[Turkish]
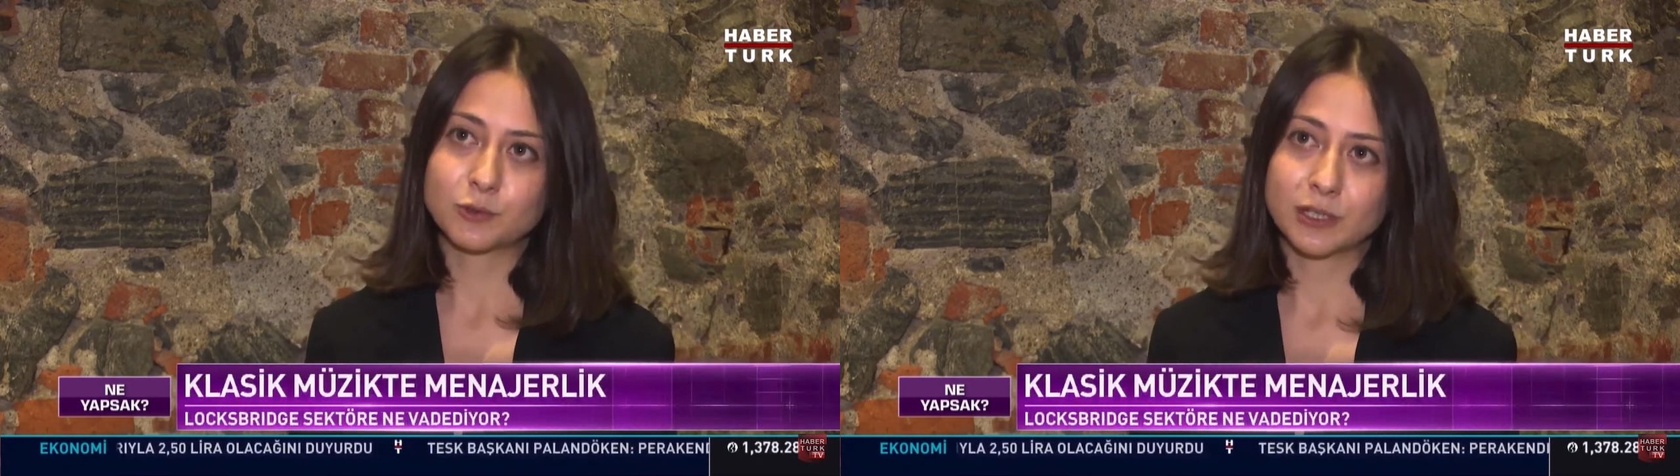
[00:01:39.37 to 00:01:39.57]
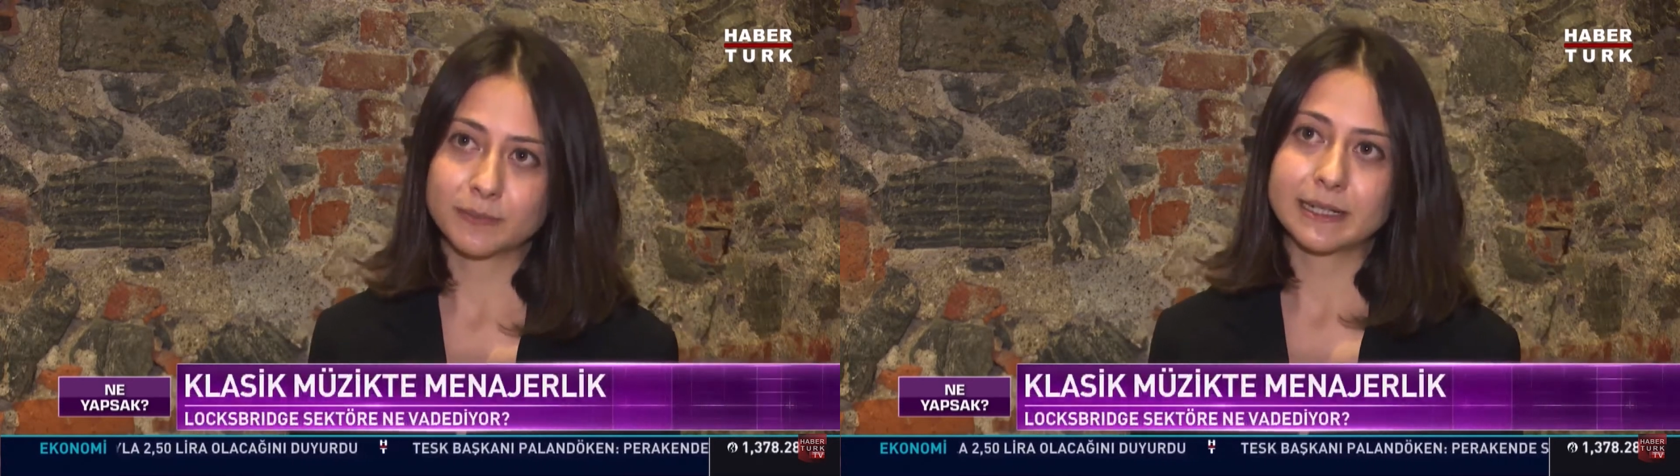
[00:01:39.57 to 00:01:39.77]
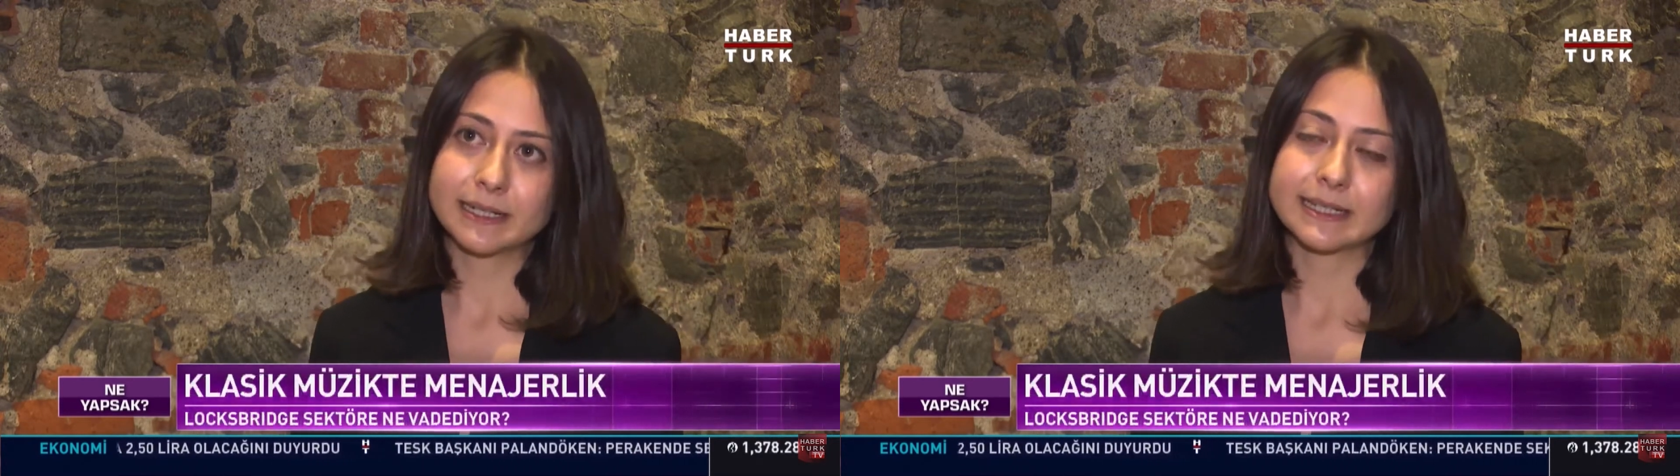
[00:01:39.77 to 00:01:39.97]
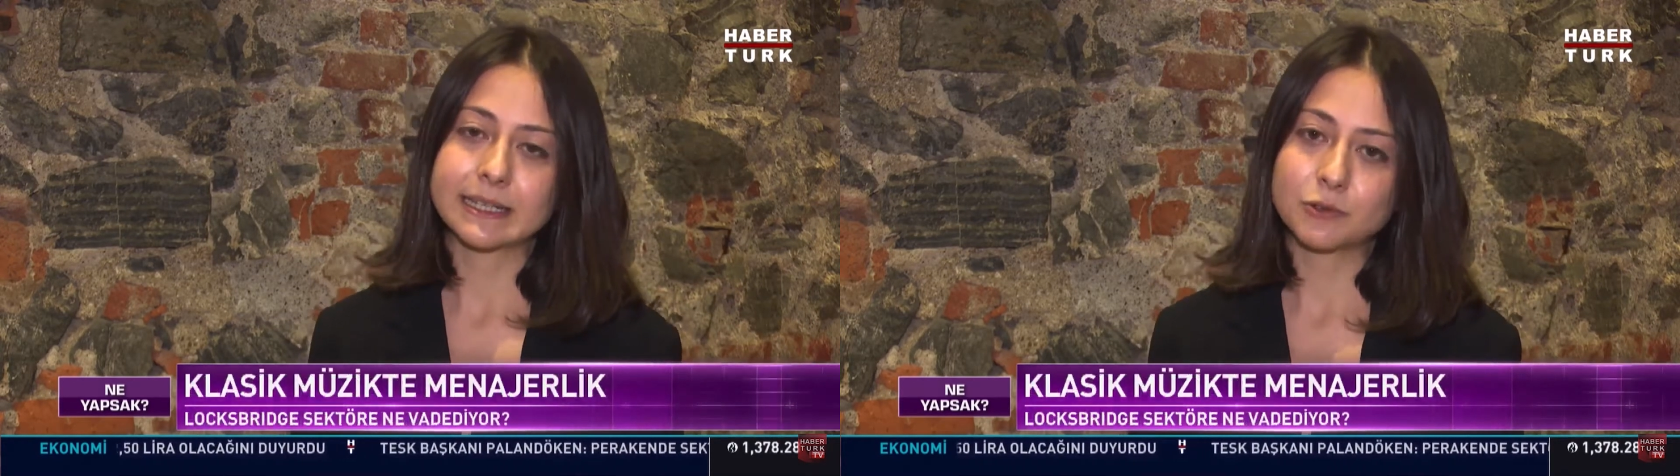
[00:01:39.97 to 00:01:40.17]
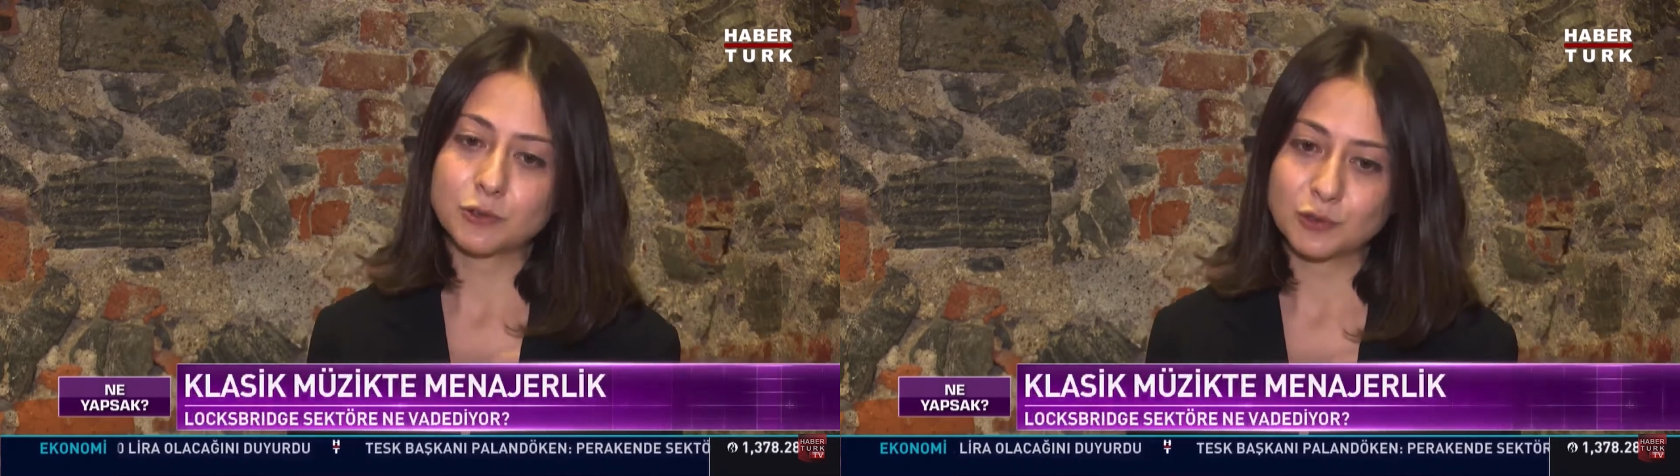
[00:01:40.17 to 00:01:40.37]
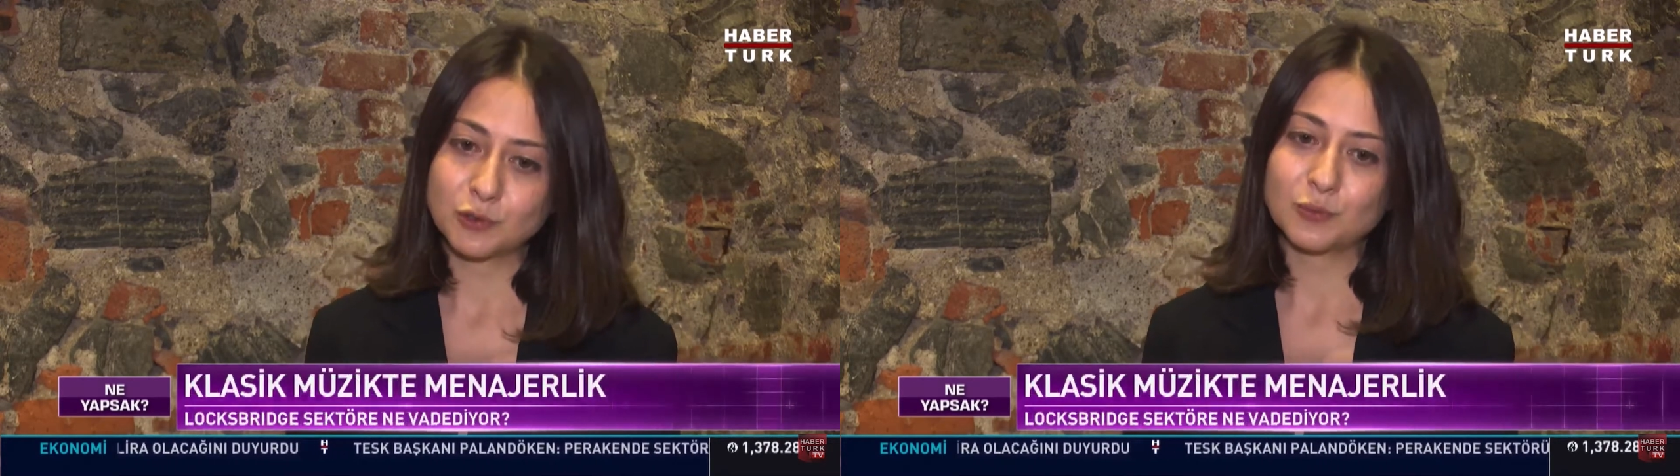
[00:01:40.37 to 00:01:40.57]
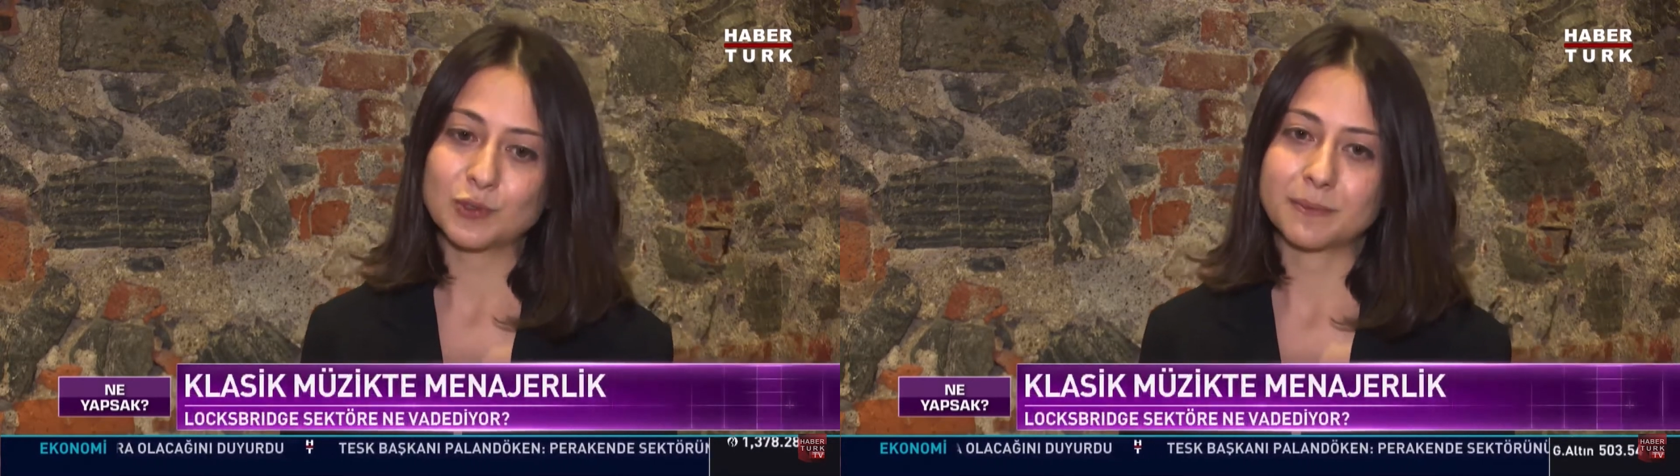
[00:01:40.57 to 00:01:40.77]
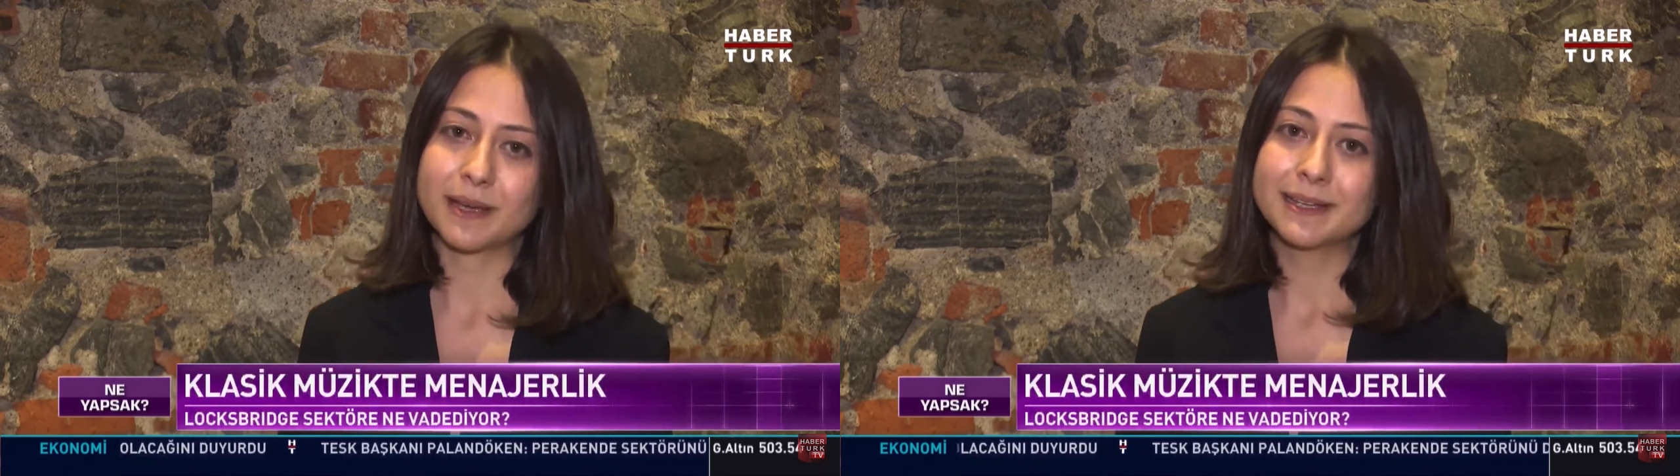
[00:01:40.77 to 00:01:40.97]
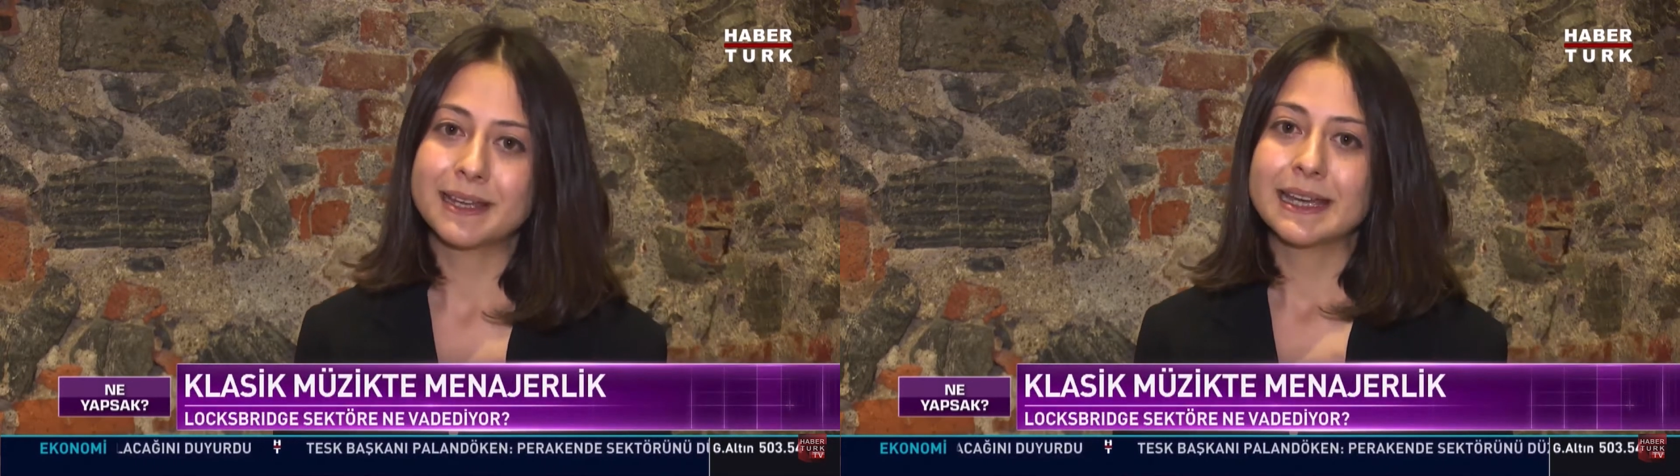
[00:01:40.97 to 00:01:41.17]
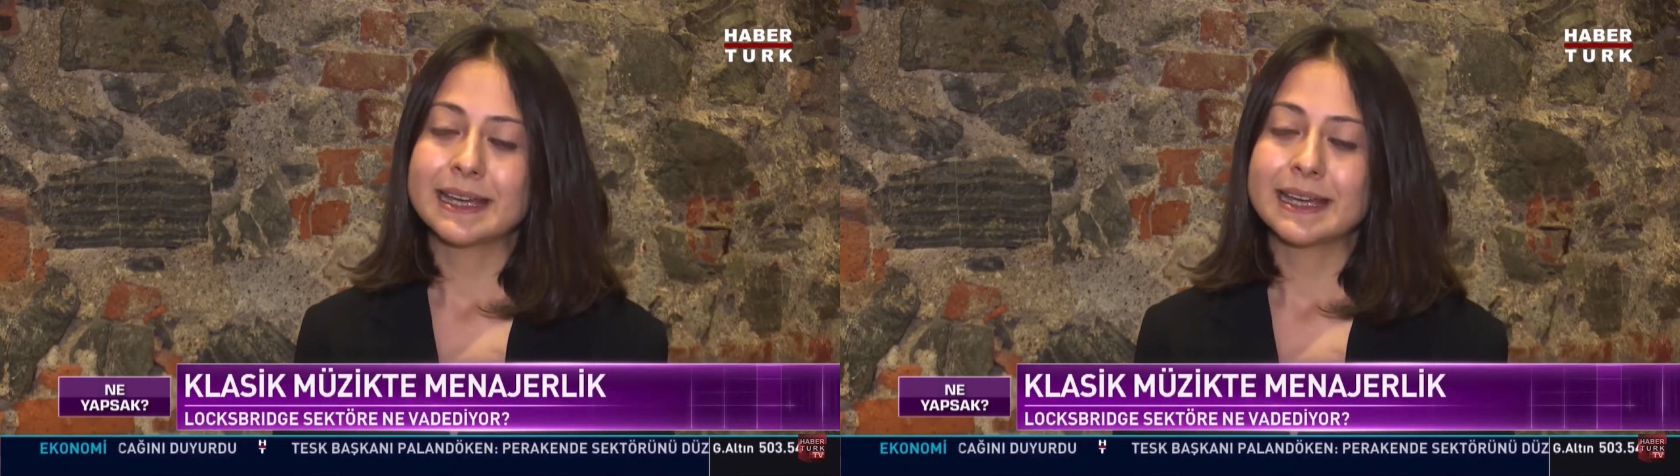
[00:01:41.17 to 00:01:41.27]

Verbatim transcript: sunabiliriz diye düşündüğümüz zaman